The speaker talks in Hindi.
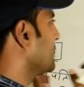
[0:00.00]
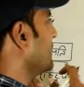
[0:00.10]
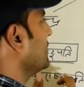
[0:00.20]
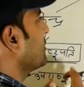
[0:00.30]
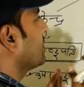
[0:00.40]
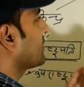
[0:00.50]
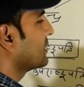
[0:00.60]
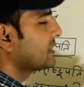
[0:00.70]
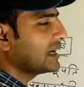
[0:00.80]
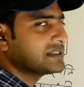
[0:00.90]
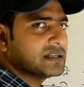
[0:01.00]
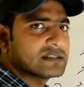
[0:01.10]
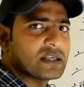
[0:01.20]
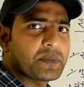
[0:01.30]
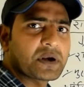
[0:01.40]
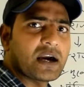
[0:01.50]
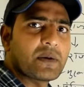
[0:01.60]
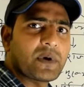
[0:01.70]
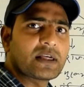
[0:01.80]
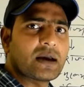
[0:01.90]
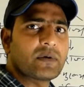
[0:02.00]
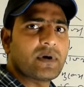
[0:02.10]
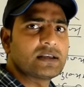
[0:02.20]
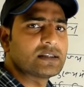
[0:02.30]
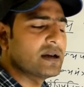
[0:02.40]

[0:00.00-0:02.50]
केंद्र और राज्य स्तर पर कार्यपालिका विभाजित